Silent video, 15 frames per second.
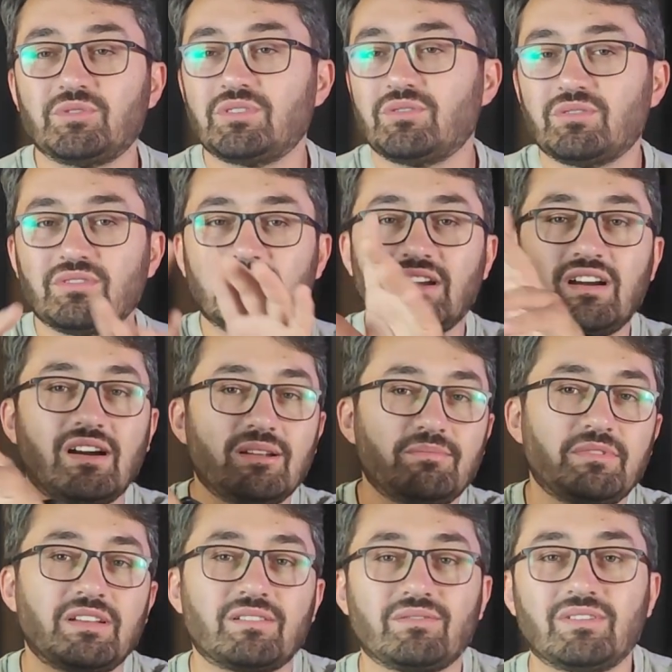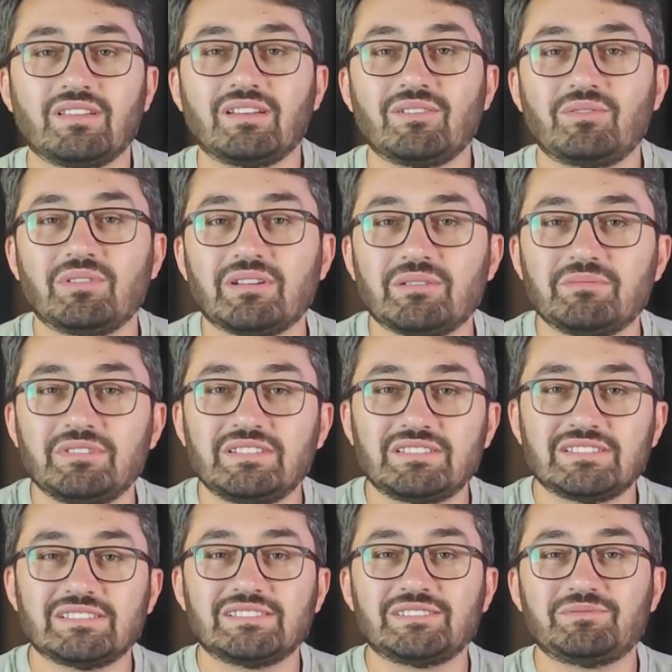Böyle önüne kalpler falan
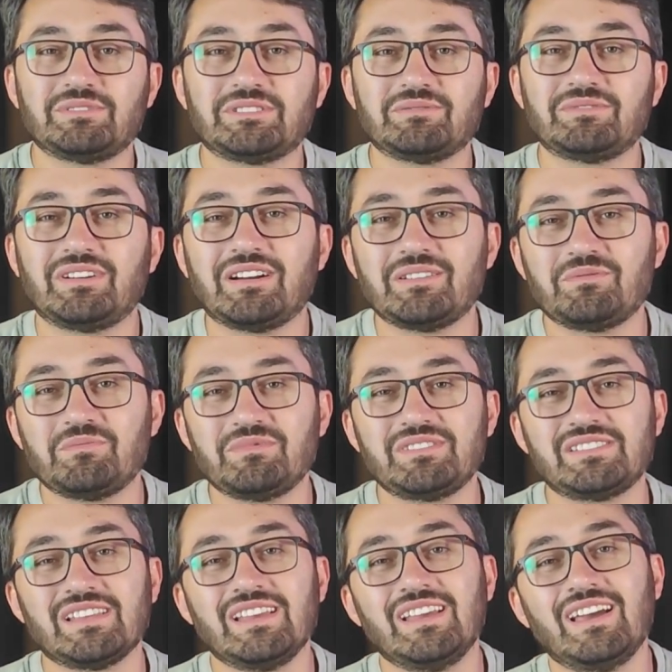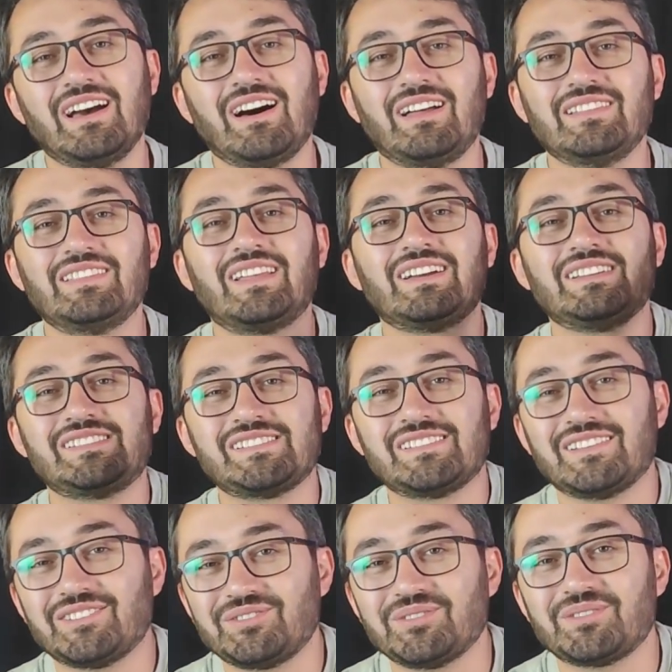koyabilirsiniz. Bizim kalbimiz Allah için
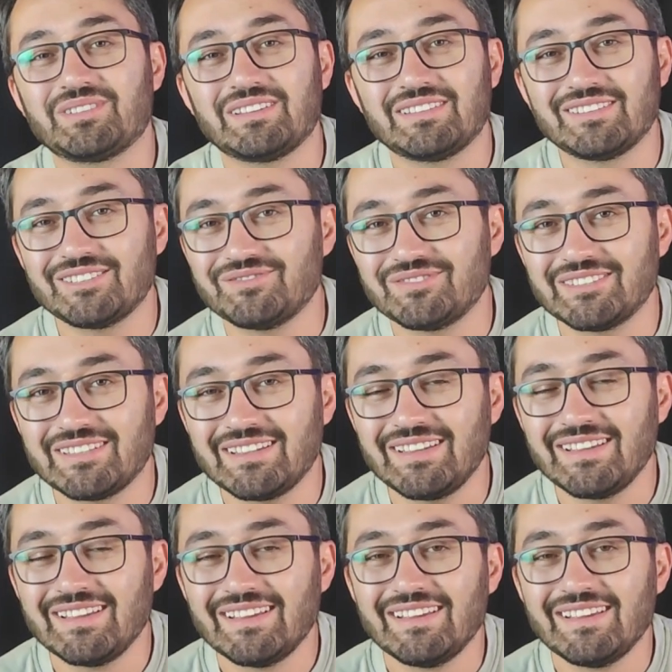atıyor anlamında.